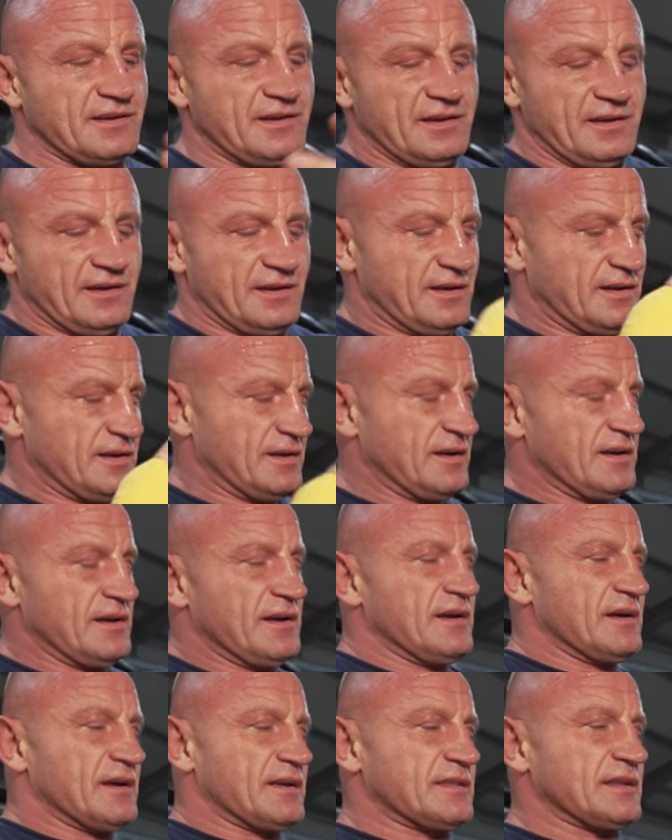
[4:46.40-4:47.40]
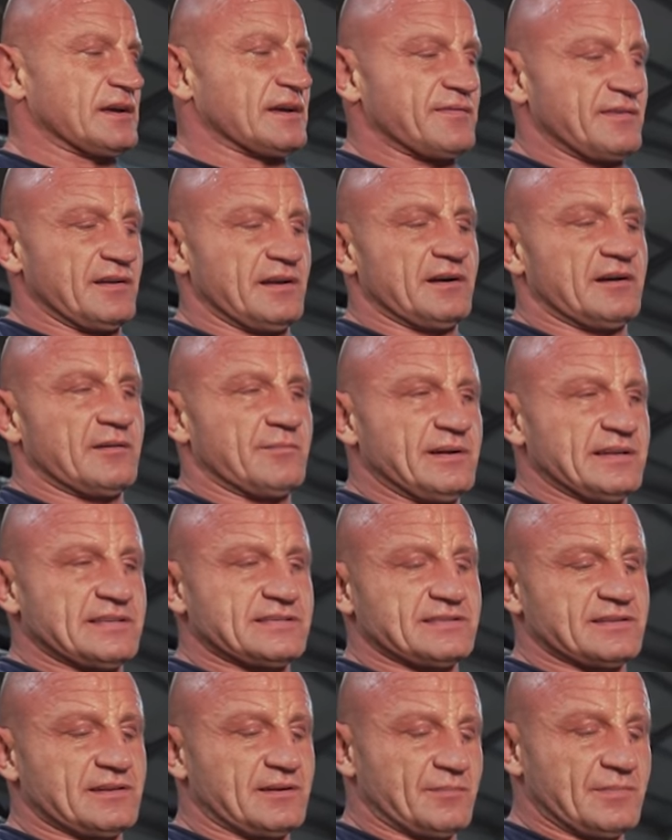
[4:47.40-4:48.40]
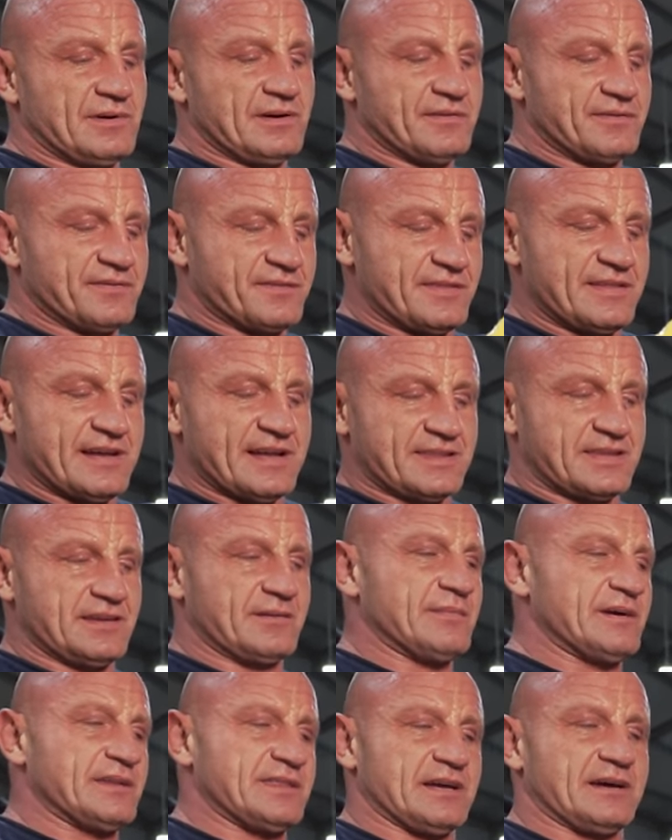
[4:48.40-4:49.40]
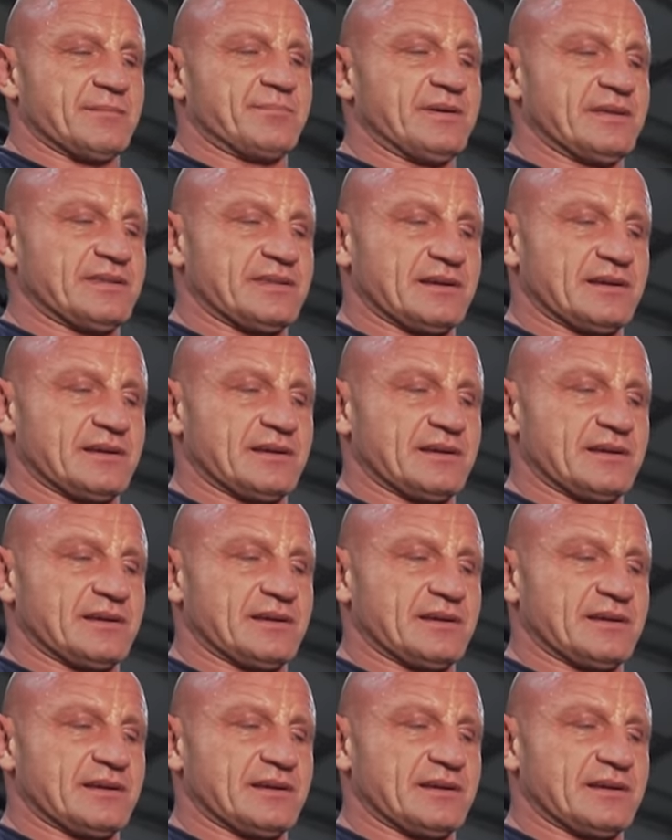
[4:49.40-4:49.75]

i na chwilę obecną na tym etapie